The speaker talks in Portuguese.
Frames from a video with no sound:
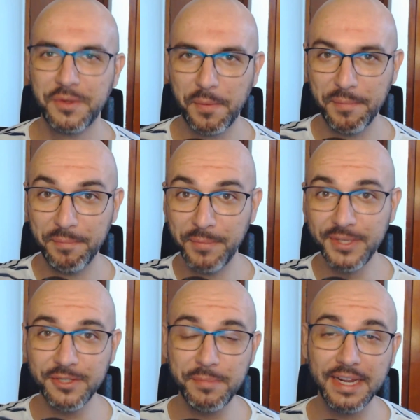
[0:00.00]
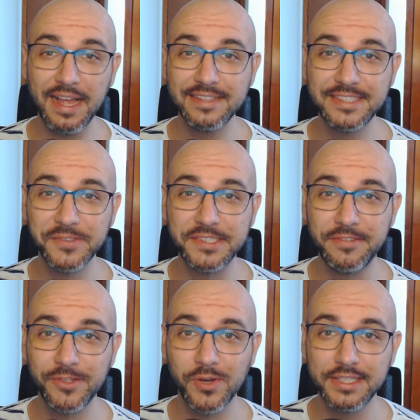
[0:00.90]
Muito obrigado se você
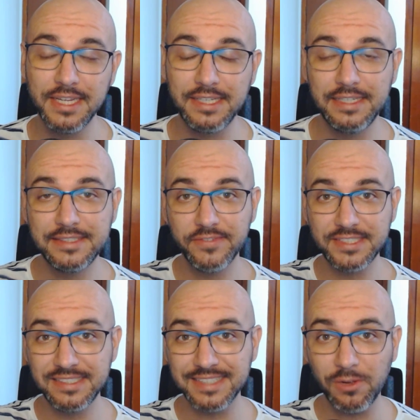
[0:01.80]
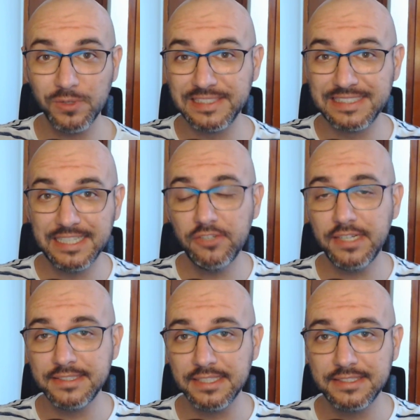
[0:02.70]
ficou até aqui. Se você está gostando
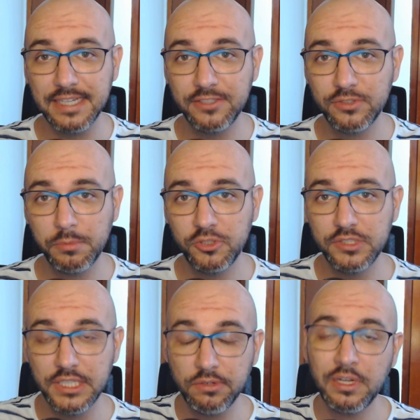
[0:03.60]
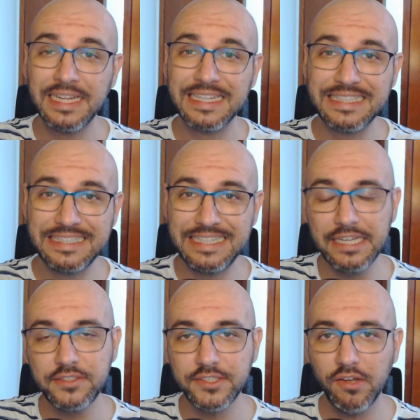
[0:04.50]
dessa série sobre o dinheiro,
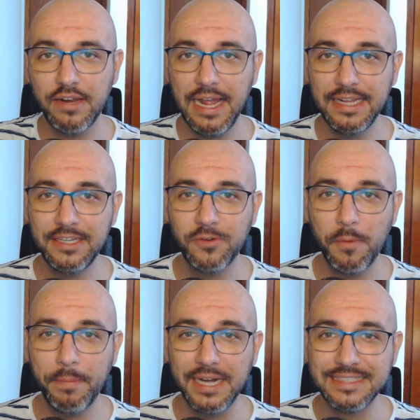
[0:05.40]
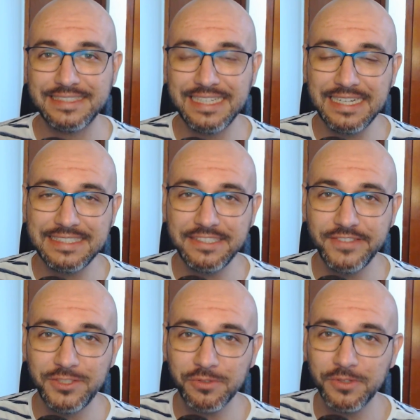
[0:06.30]
deixe seu like, compartilhe esse
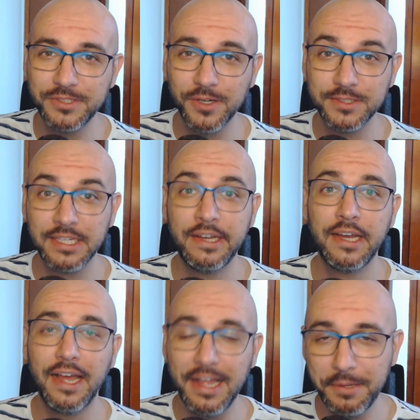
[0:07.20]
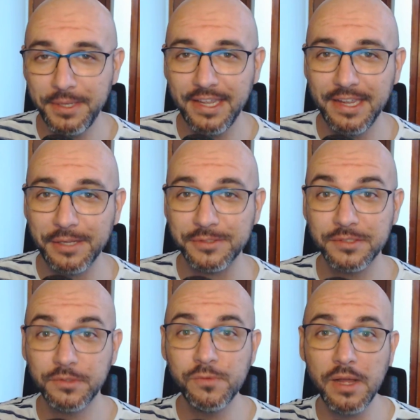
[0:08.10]
vídeo com seus
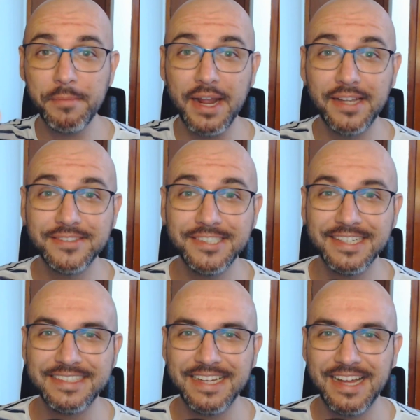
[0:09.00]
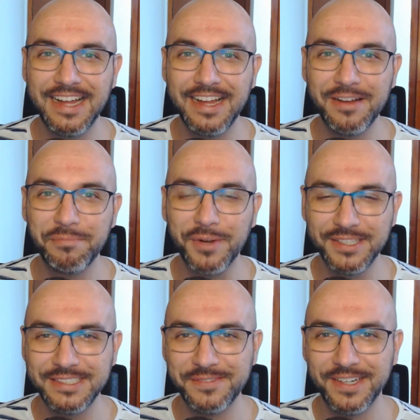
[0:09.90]
amiguinhos. Um abraço e até a
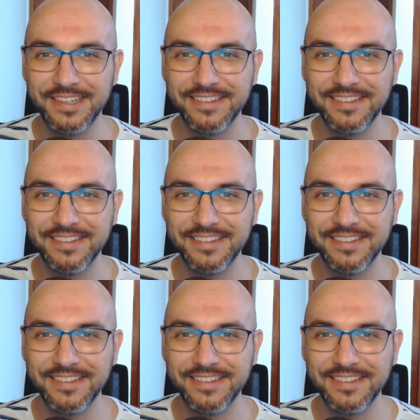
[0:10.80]
próxima!